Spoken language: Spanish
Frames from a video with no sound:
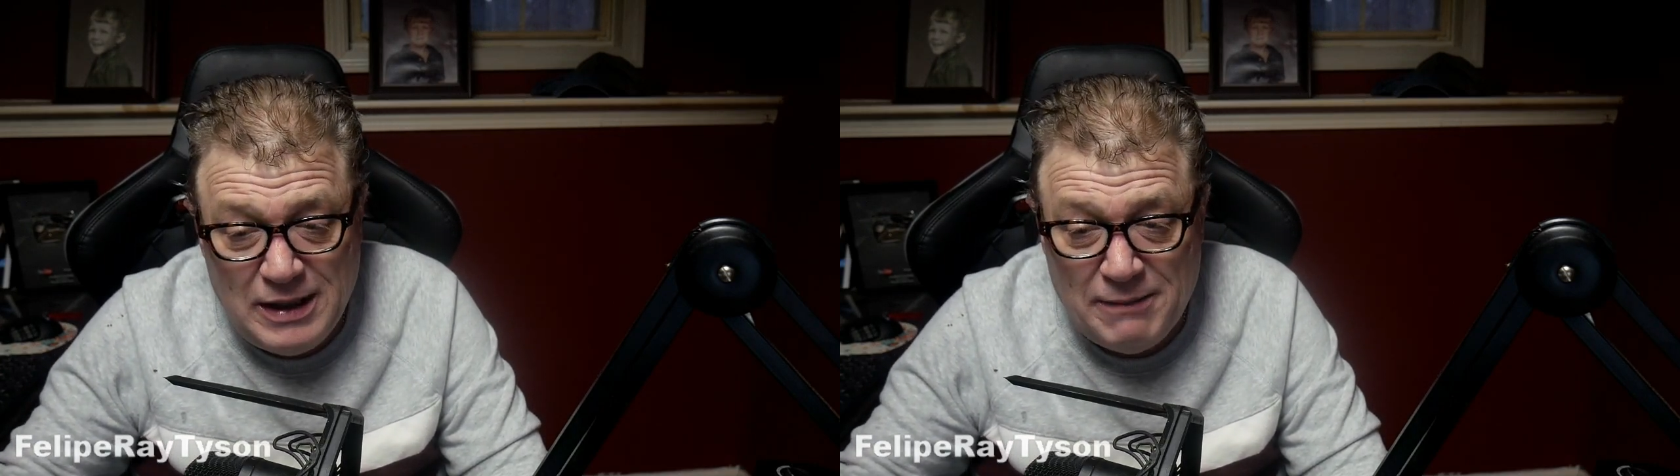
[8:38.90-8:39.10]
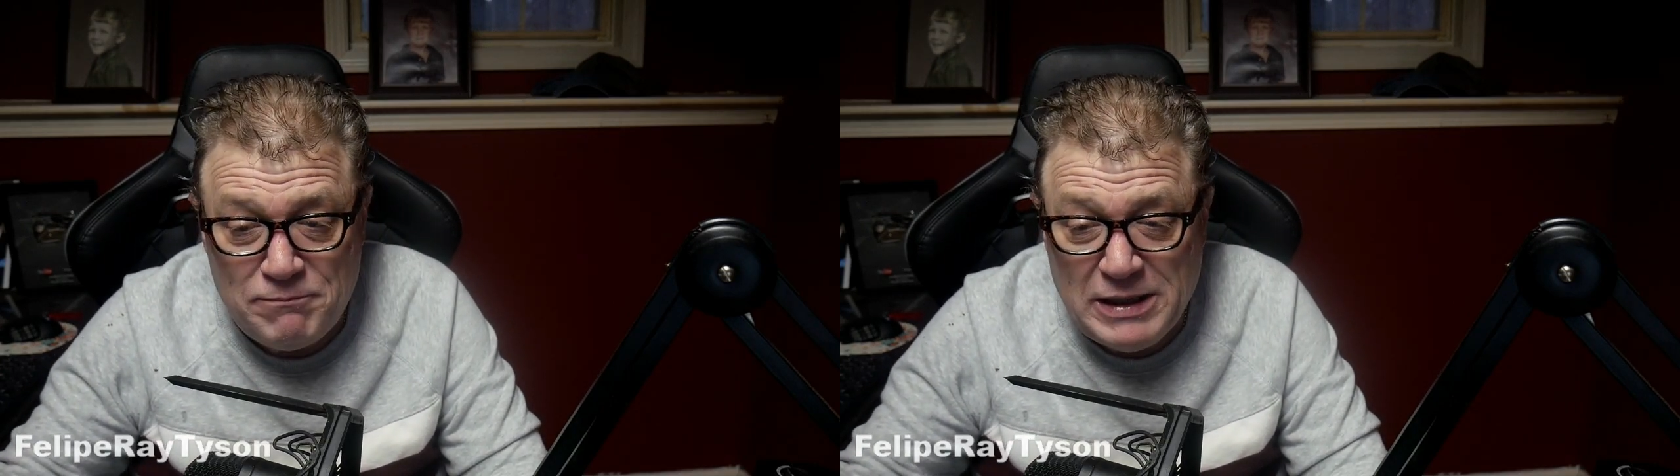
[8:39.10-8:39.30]

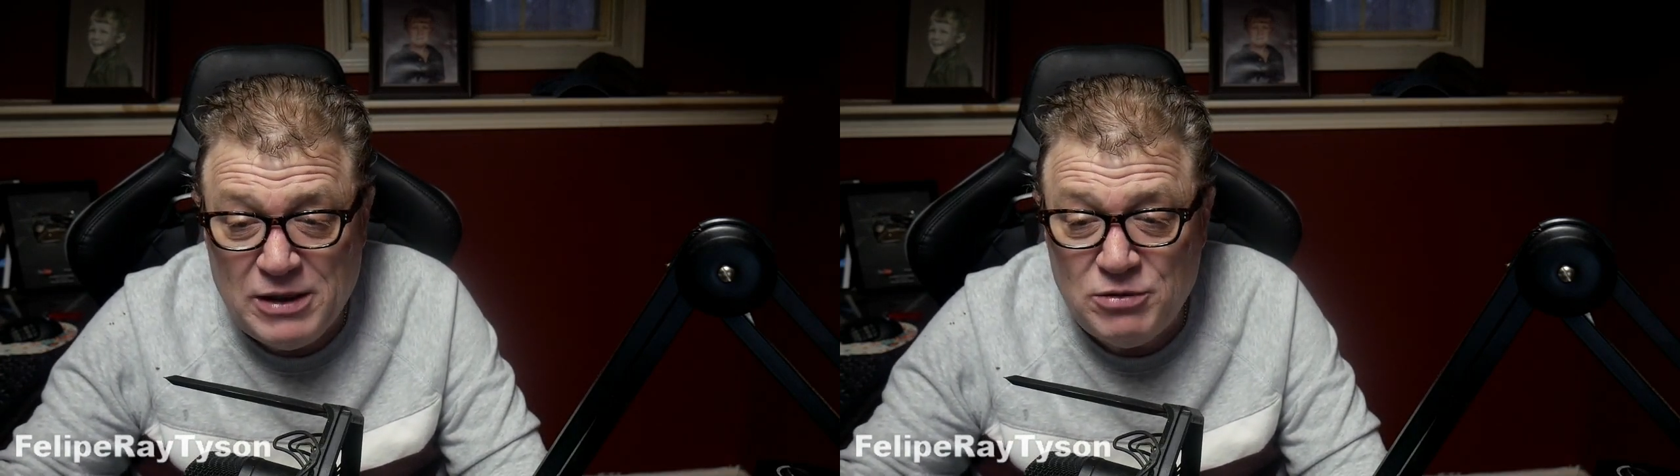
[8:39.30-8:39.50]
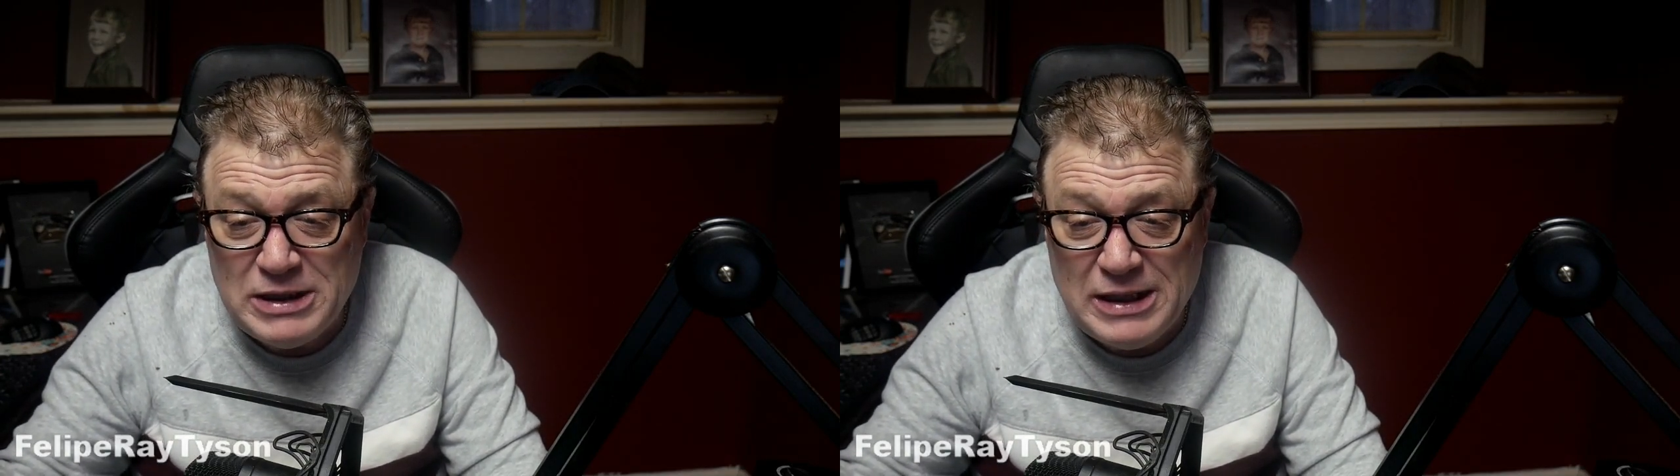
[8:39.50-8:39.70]

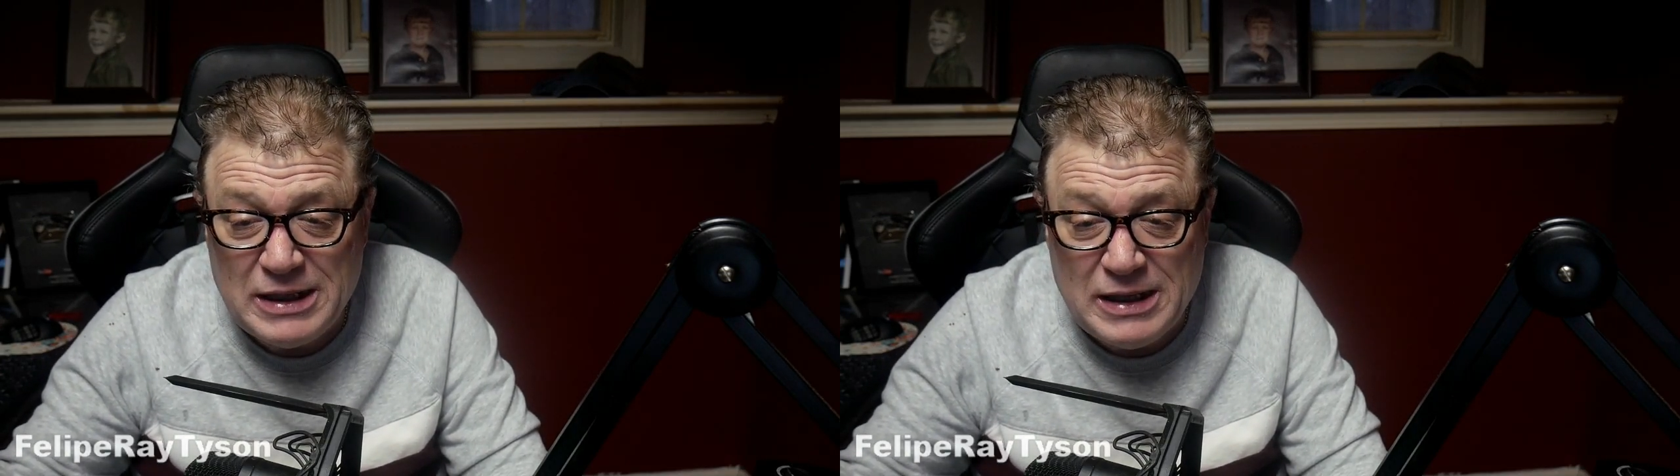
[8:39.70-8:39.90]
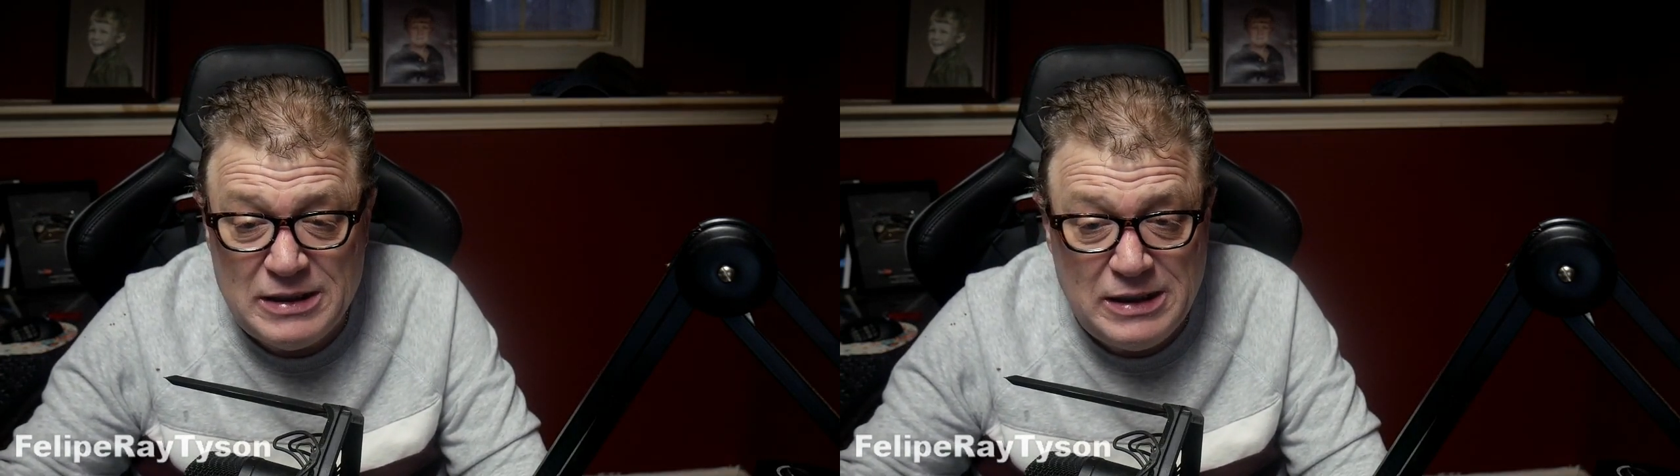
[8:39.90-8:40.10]
empleados de la
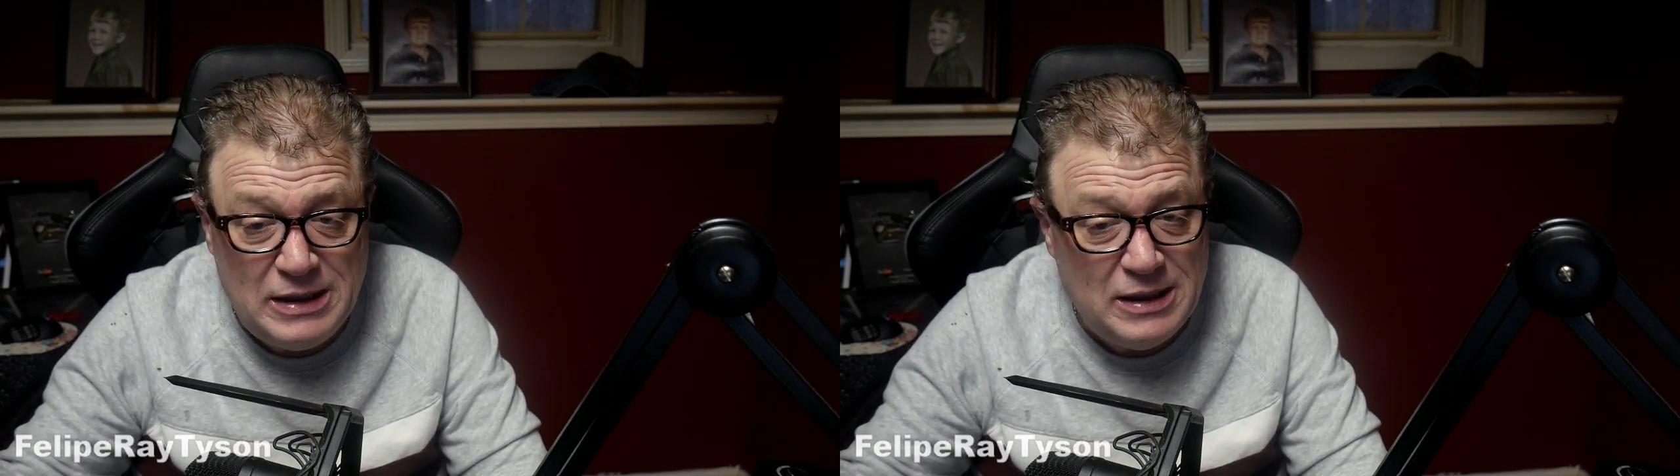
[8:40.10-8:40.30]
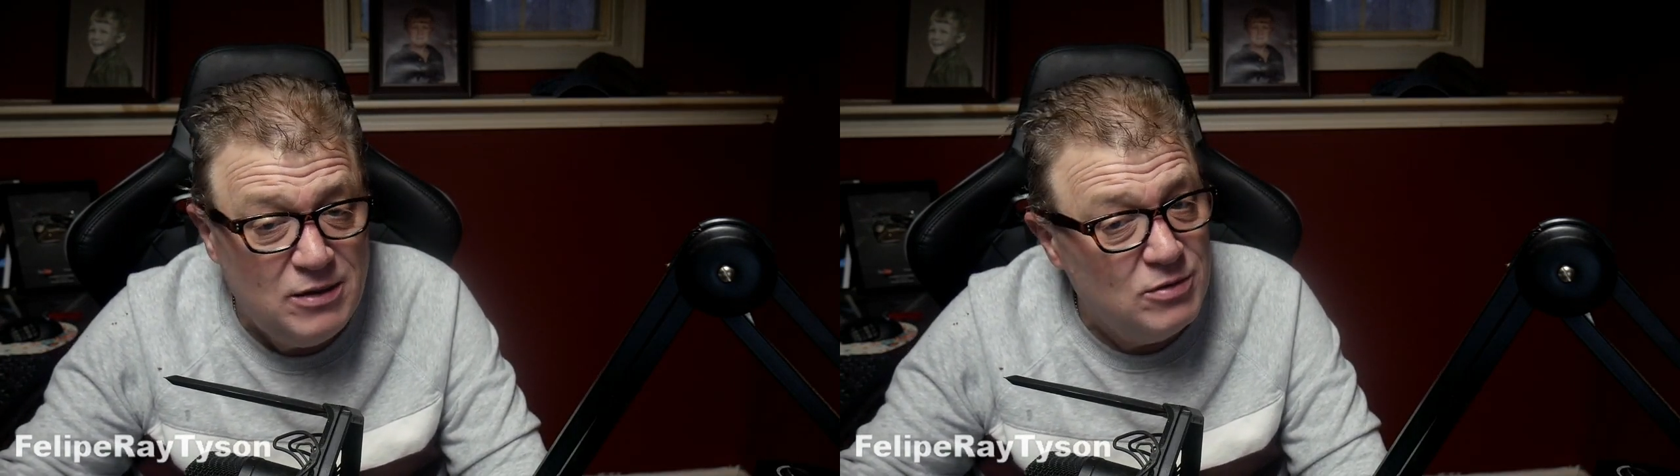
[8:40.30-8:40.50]
alcaldía